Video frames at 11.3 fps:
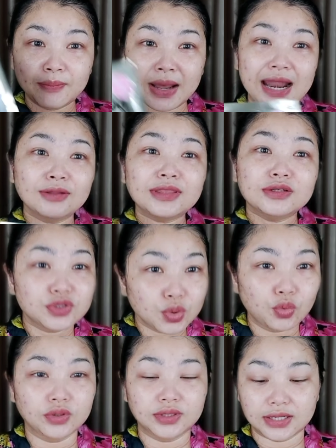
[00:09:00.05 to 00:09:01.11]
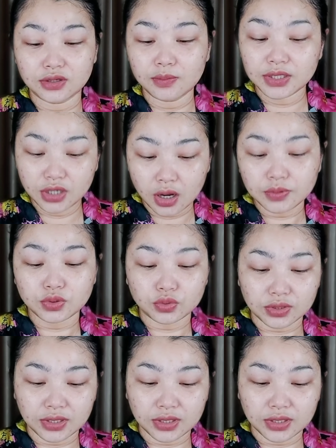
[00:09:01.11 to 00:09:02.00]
มันแล้วแต่สูตรแต่ส้มมาชอบสูตร